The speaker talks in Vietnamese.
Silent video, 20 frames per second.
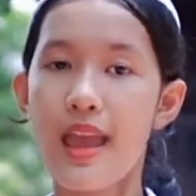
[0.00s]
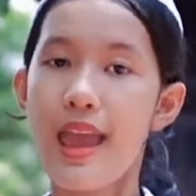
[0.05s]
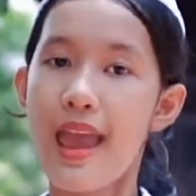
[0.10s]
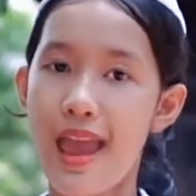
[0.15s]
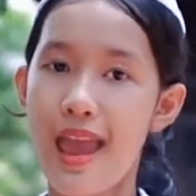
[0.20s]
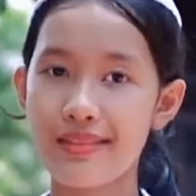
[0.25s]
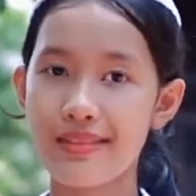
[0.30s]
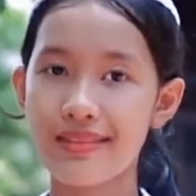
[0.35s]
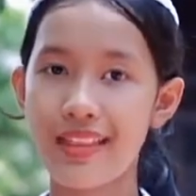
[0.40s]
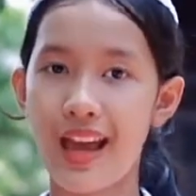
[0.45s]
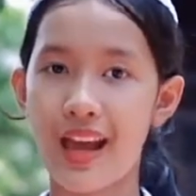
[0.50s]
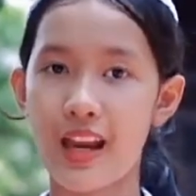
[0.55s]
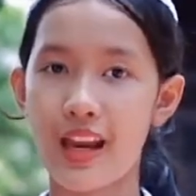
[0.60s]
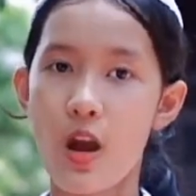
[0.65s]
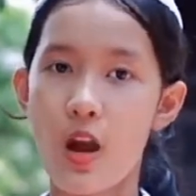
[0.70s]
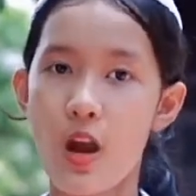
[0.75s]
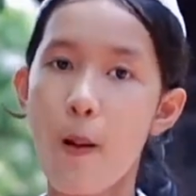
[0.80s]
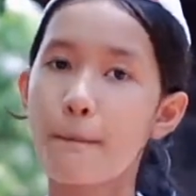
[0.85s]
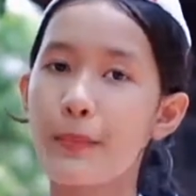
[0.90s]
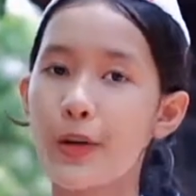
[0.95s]
Hết thảy,
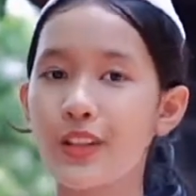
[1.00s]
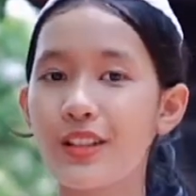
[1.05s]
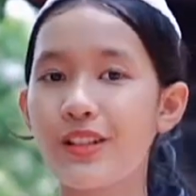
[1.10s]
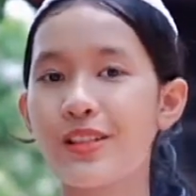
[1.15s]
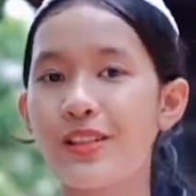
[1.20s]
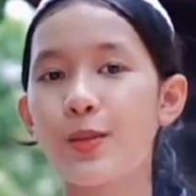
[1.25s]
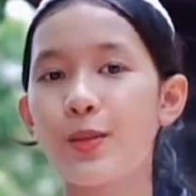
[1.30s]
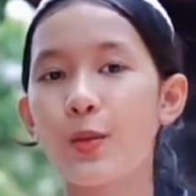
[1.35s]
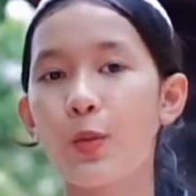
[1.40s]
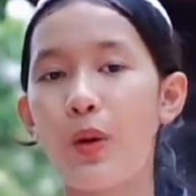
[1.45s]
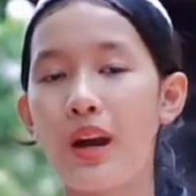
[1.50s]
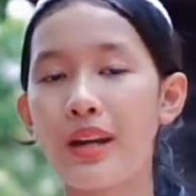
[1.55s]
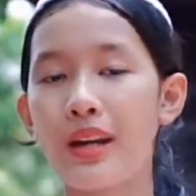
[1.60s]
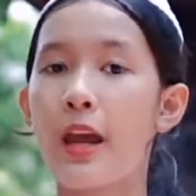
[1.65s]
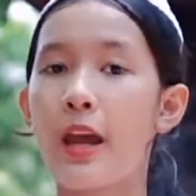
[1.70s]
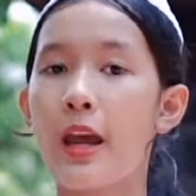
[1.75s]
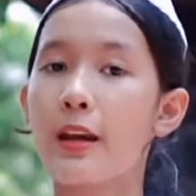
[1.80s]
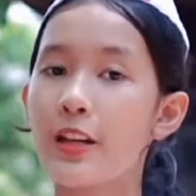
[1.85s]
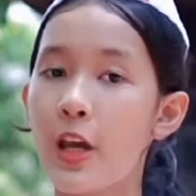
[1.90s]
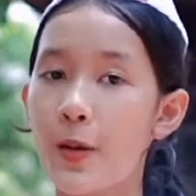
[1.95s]
mọi người xung quanh
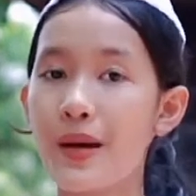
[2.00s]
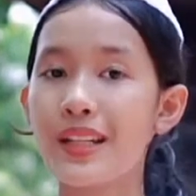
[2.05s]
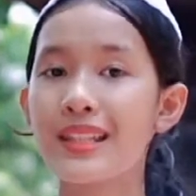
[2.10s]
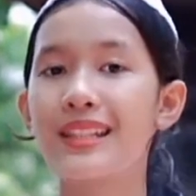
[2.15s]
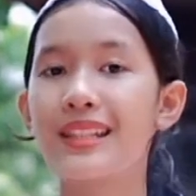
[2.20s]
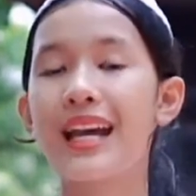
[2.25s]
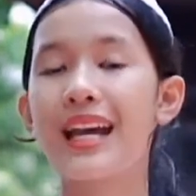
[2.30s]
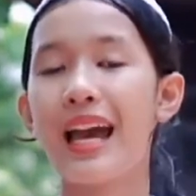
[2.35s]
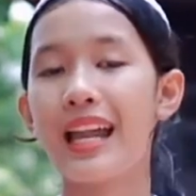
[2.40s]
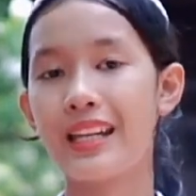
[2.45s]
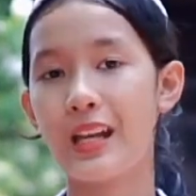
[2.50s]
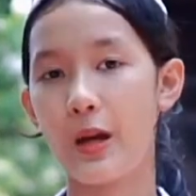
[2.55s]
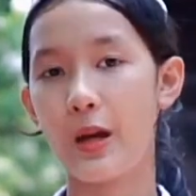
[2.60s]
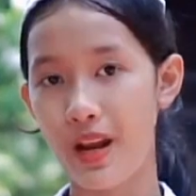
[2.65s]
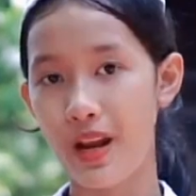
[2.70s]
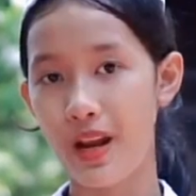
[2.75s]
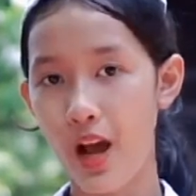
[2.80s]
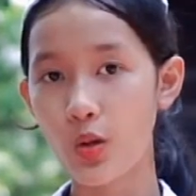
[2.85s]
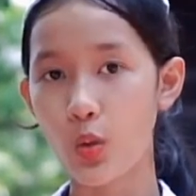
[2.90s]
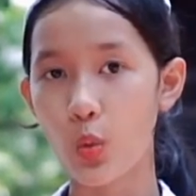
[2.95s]
đều bắt chước hành động
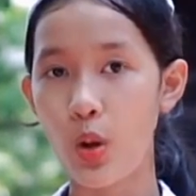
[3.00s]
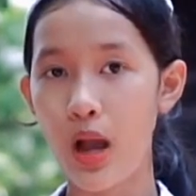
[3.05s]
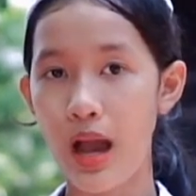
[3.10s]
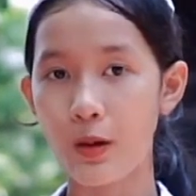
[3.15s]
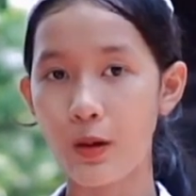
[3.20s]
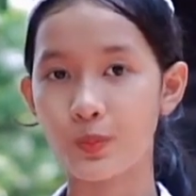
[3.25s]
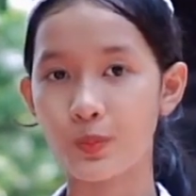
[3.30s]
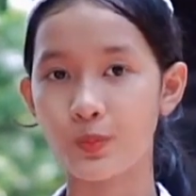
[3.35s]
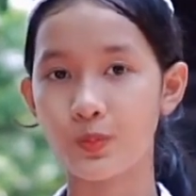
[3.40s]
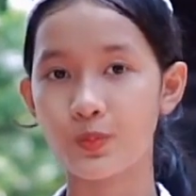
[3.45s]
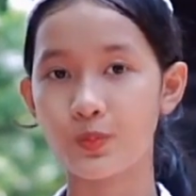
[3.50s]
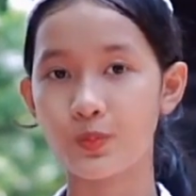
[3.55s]
đó của ông.